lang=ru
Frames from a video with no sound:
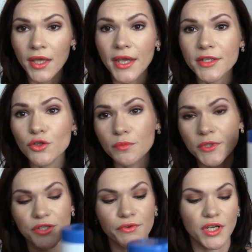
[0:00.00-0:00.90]
И это то, без
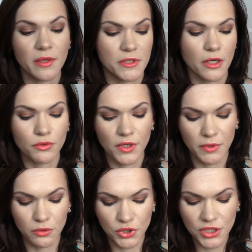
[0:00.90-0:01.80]
чего я абсолютно не
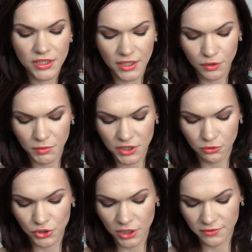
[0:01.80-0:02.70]
могу жить. Они у меня
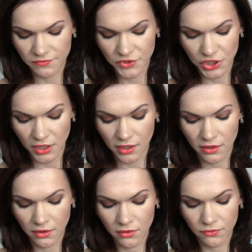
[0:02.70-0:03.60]
закончились вчера
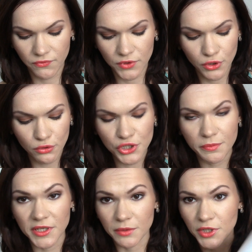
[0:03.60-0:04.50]
в ночь,
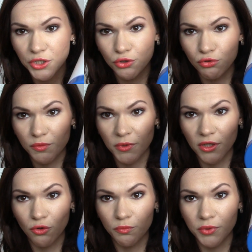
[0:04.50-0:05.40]
поэтому я еще не
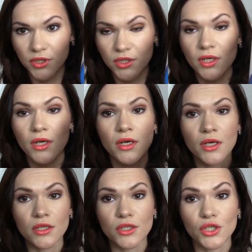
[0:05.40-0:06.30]
успела купить
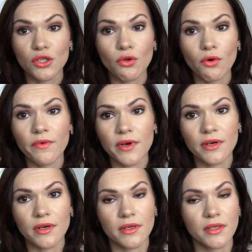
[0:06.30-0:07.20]

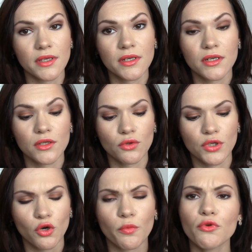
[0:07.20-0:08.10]
снова их, но
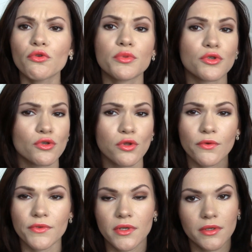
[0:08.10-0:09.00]
я куплю,
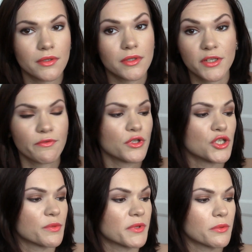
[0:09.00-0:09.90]
безусловно, сегодня
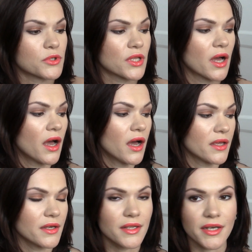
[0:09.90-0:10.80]
же, потому что
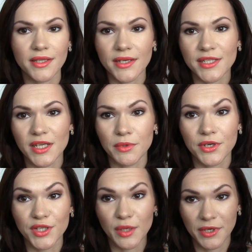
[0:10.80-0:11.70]
это одна из
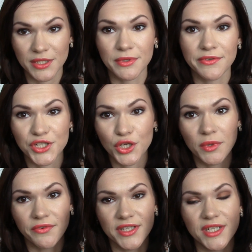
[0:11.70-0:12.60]
самых необходимых вещей у
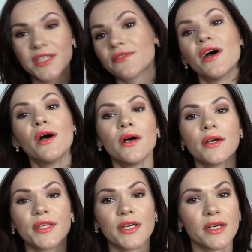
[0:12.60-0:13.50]
меня в хозяйстве.
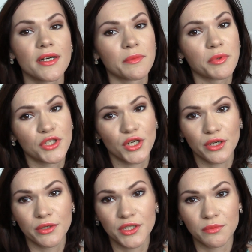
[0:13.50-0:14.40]
Я
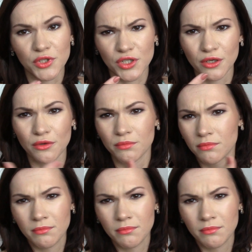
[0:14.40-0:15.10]
протираю этим, не знаю,